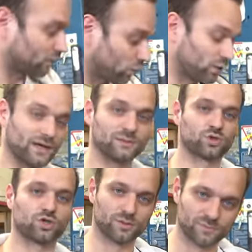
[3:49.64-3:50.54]
oder im
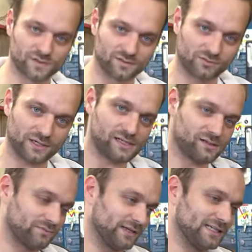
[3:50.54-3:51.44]
schlimmsten Fall,
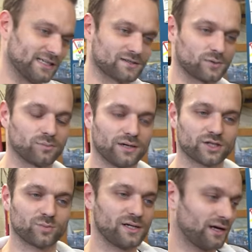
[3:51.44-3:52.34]
wenn ihr zum
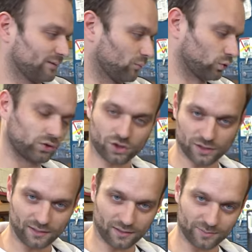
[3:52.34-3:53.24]
Beispiel einen
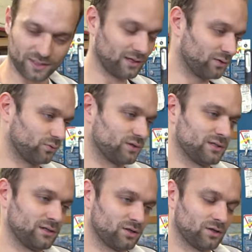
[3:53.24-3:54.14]
Motorschaden habt
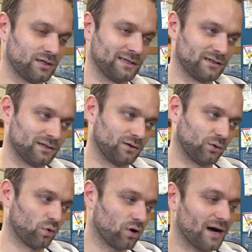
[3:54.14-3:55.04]
und
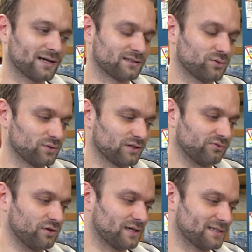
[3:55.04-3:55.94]
ruckartig unter
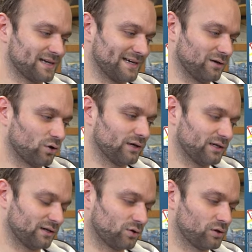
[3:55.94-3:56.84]
Vollgas ein Loch
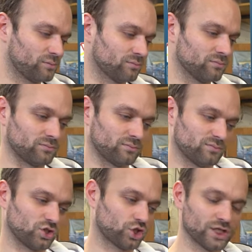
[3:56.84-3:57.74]
in den Kolben
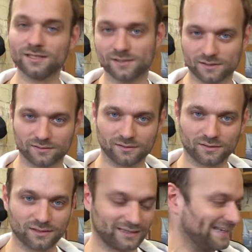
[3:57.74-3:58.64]
schießt,
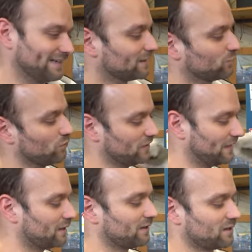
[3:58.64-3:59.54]
geht natürlich
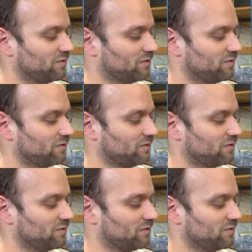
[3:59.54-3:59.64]
jeglicher